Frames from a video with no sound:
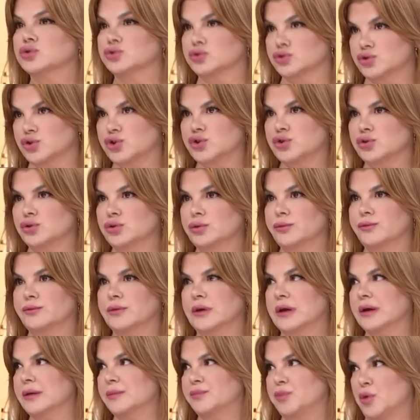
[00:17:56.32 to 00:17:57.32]
duruşu
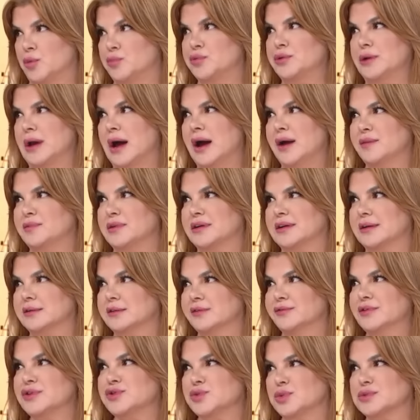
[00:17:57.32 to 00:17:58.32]
ve popüler bir
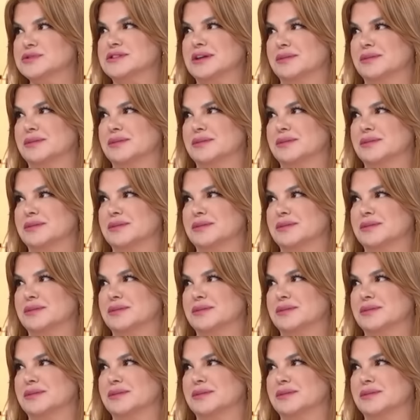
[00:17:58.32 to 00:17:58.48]
kadın ve çok